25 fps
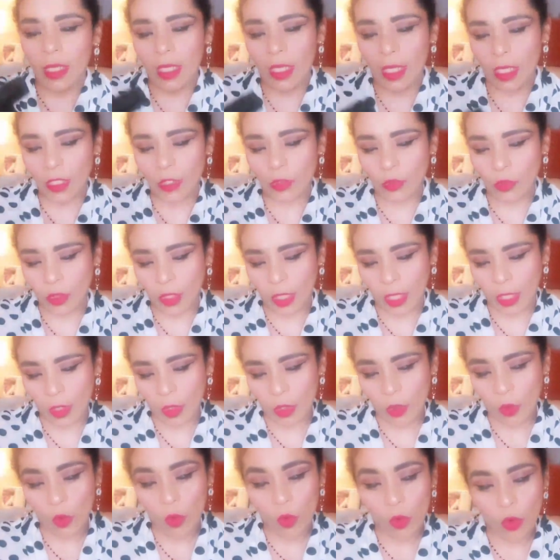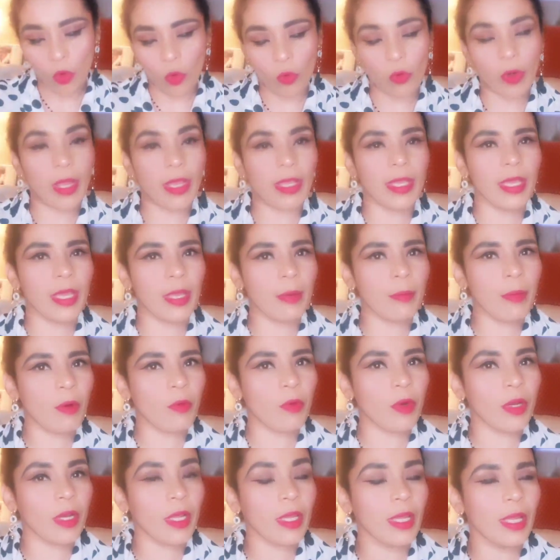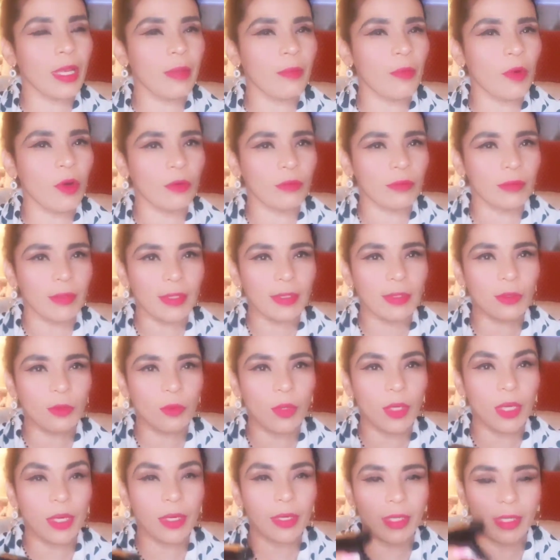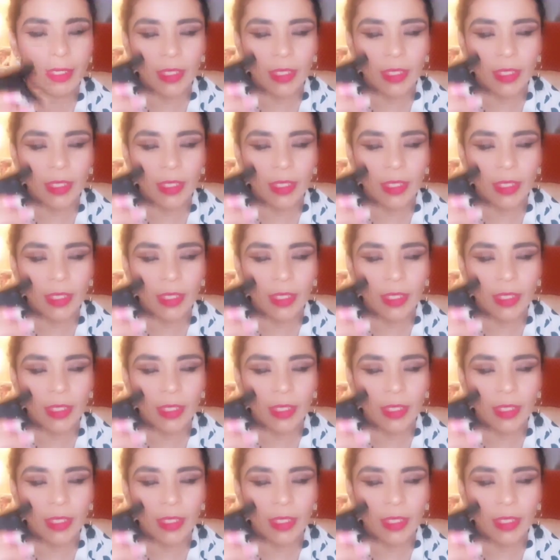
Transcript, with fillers: Y esto tiene un olor a hierba buena y a limón. Esto huele